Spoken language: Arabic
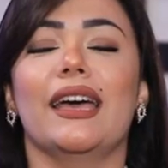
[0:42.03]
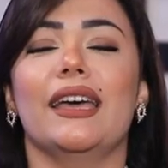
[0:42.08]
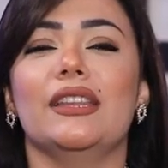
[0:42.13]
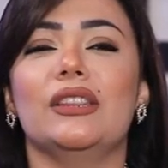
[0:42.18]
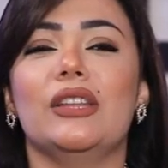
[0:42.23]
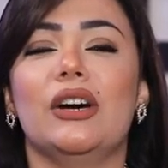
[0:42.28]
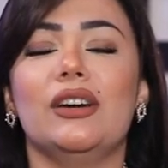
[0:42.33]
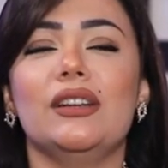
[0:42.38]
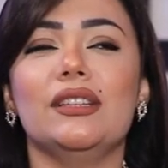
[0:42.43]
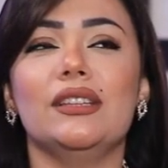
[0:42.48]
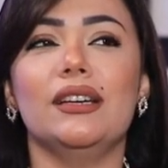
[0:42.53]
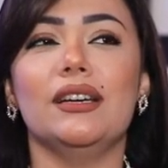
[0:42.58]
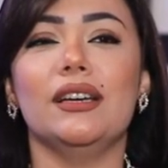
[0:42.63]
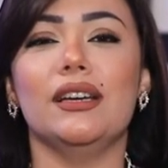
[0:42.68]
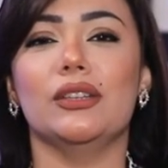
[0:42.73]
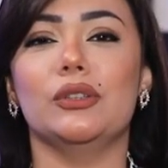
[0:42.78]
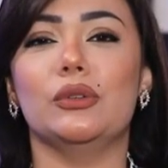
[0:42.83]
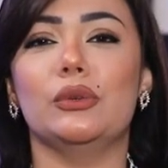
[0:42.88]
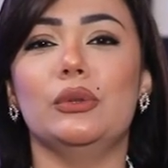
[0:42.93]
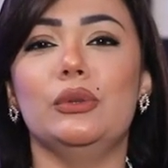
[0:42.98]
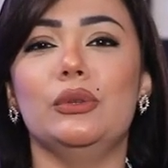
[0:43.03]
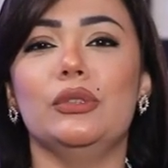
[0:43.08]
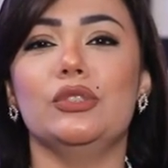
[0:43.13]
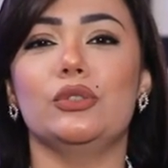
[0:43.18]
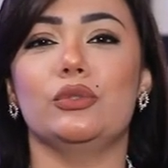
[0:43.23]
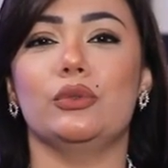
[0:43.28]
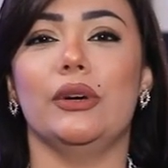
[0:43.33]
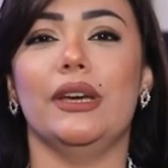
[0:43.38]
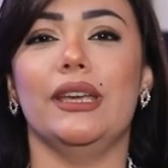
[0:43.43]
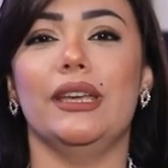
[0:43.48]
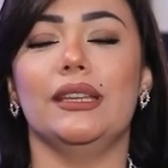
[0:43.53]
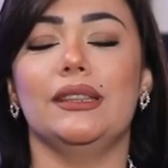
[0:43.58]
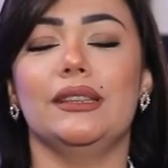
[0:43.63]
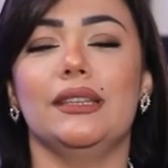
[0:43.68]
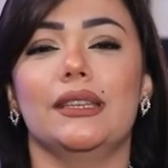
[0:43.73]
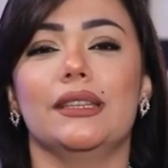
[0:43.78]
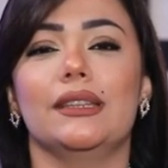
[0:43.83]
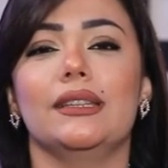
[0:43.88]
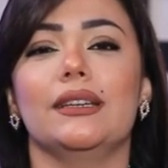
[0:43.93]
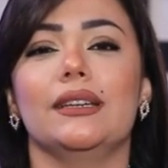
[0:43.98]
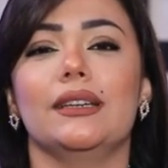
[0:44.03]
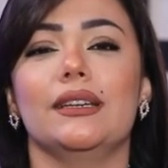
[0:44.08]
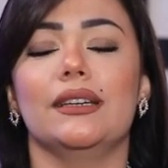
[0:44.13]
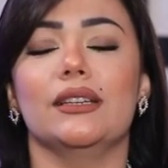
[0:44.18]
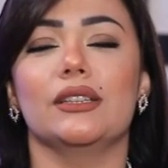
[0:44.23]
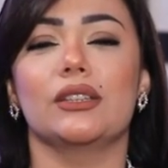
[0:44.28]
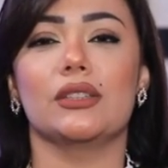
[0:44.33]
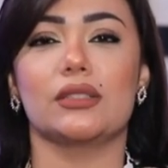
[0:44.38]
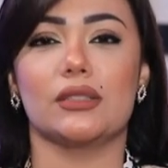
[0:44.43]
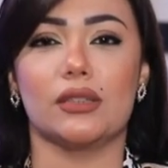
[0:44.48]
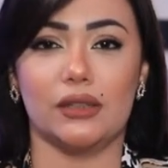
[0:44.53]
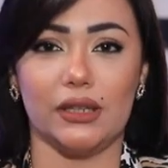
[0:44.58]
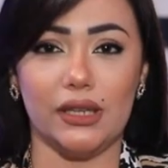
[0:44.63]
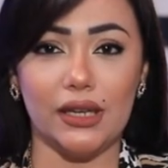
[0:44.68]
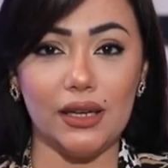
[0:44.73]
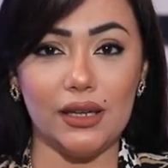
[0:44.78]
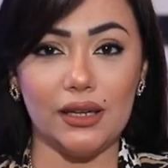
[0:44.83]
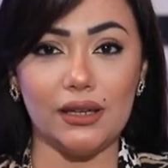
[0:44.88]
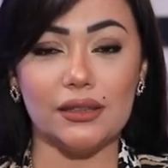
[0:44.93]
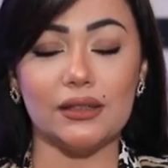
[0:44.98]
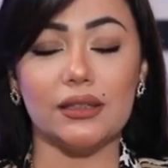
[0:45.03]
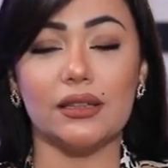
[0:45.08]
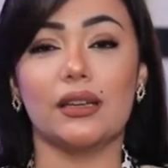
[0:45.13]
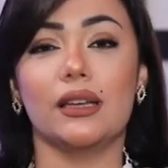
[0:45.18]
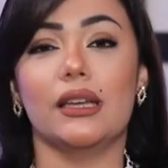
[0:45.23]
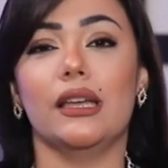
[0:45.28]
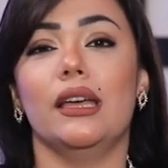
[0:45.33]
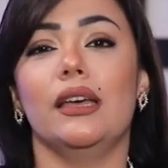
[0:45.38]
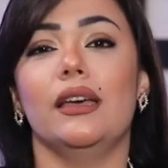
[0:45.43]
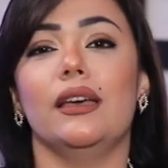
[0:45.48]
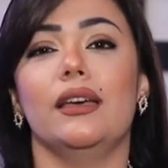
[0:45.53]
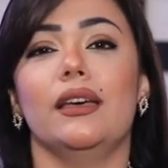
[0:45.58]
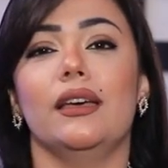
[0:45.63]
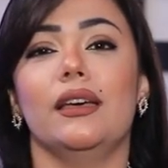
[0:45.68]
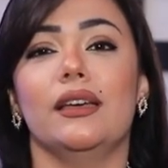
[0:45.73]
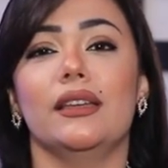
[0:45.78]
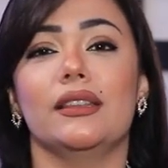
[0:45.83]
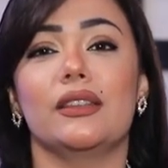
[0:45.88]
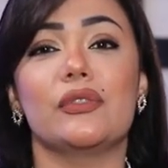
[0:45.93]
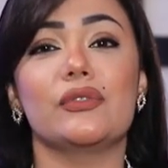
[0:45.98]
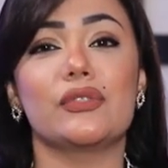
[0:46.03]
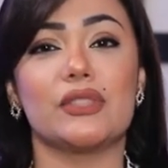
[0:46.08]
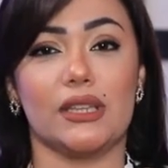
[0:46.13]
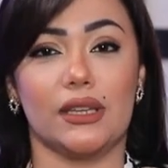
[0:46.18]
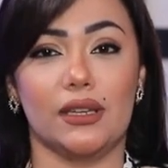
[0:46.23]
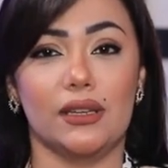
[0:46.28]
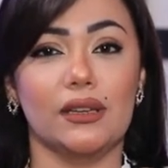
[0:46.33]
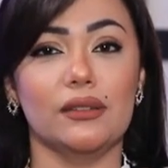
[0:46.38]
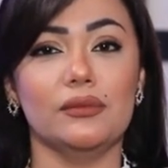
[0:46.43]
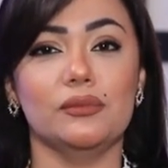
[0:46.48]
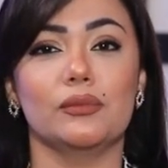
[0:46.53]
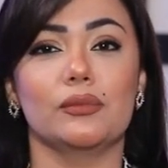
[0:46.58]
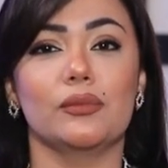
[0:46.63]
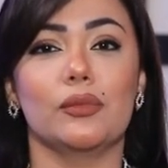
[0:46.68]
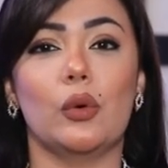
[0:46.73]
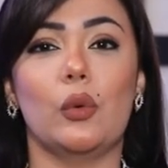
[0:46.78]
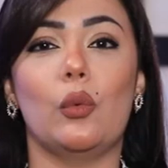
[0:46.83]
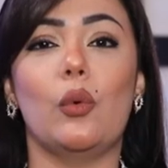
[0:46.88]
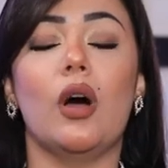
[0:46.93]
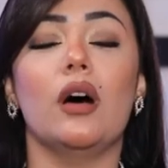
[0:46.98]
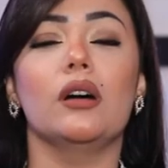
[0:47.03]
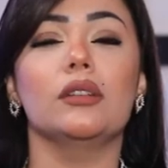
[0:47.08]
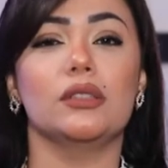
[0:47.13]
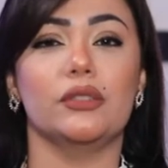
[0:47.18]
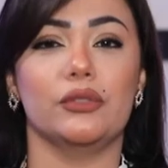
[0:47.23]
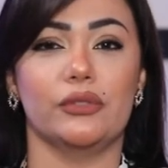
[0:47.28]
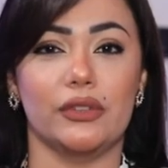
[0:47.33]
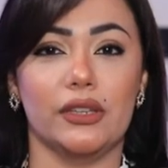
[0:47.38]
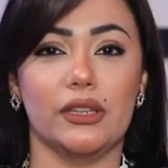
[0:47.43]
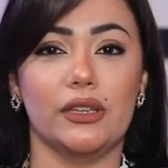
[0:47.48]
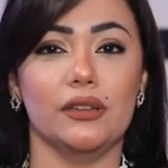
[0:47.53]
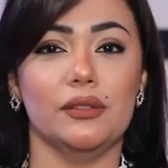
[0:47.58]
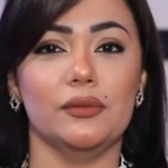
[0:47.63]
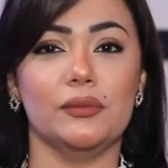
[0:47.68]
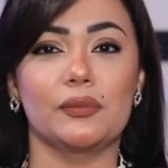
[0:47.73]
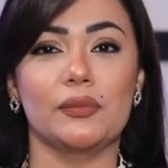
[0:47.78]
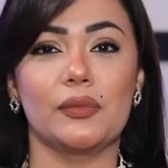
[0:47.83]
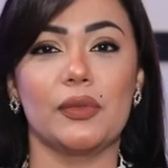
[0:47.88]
النهاردة هنقول شوية كده نصايح آه، نفسية وعاطفية